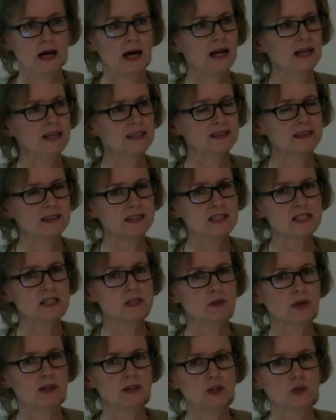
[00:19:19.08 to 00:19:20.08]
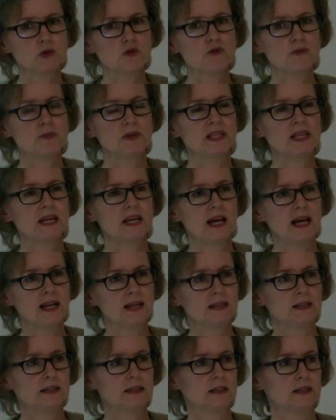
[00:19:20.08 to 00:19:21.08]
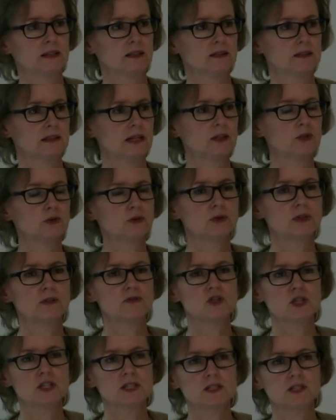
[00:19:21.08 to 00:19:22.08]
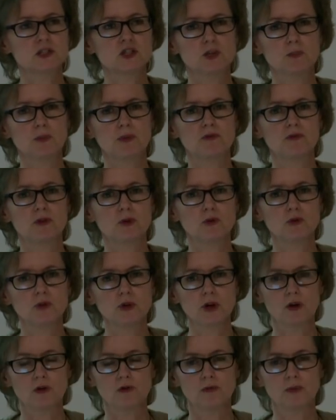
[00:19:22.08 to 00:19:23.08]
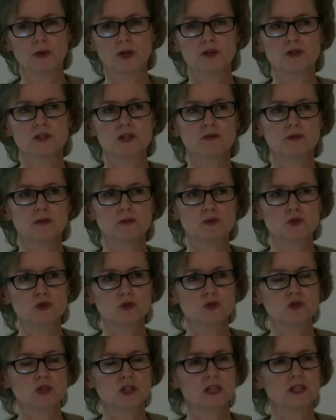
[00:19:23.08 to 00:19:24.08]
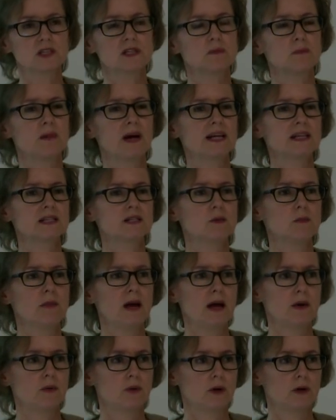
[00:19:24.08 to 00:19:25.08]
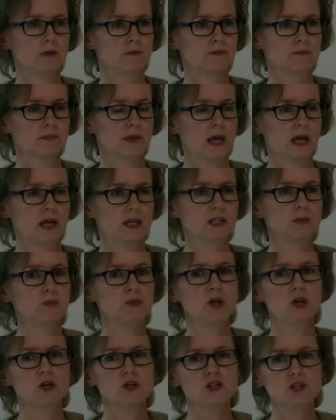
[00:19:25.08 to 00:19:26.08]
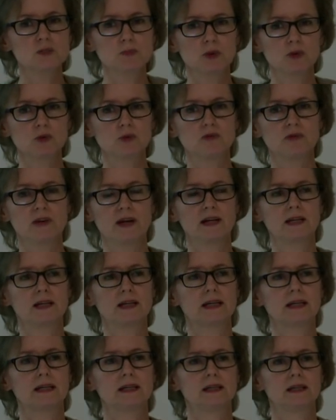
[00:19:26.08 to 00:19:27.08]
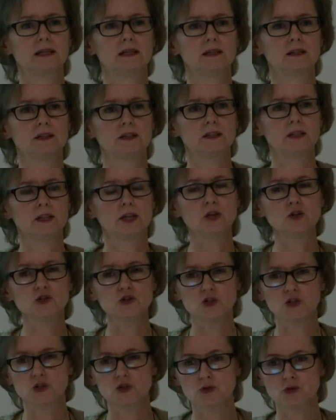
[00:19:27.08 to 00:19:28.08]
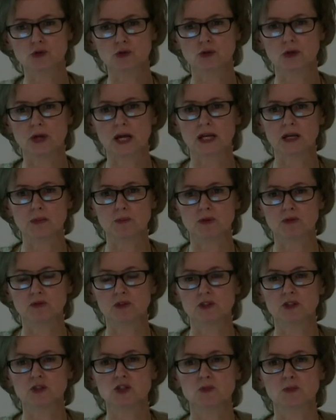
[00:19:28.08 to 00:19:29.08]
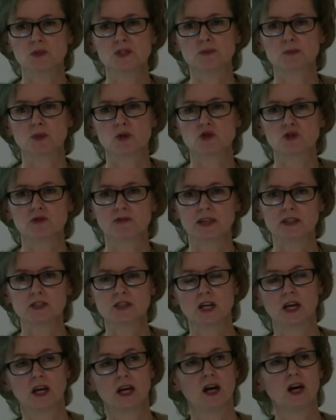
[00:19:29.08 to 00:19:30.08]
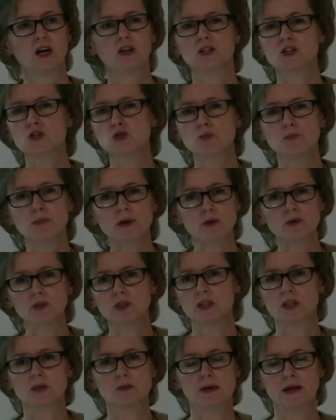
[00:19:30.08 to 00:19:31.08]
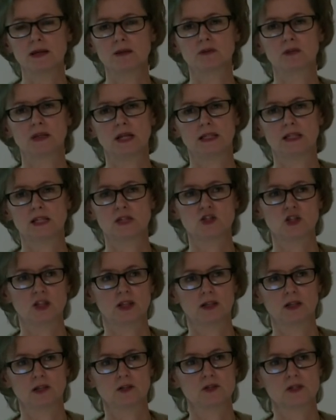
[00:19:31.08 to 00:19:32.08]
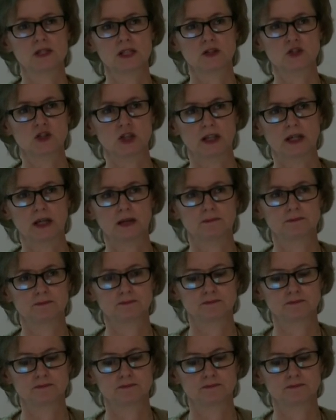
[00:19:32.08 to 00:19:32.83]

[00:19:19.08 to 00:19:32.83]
Ale tych składników mineralnych, na które wszyscy się powołują w brązowym cukrze jest bardzo mało. I biorąc pod uwagę ilości cukru, jakie powinniśmy spożywać, one zupełnie nie mają dla nas żadnego znaczenia.